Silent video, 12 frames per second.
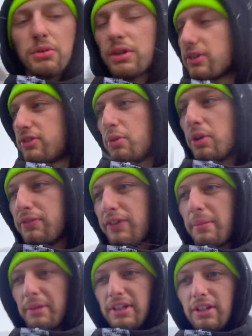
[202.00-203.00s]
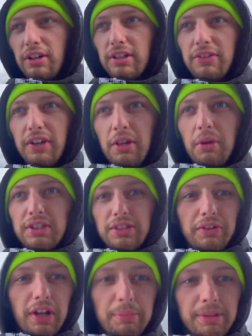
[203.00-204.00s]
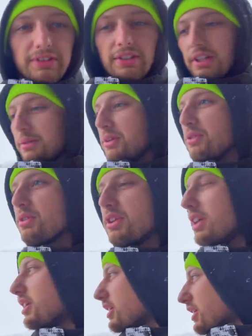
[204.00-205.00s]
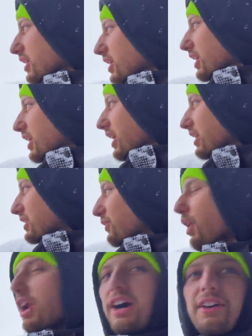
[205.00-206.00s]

Quindi se uno ha fame di notte viene qua, si fa una pizza in 3 minuti e si vola.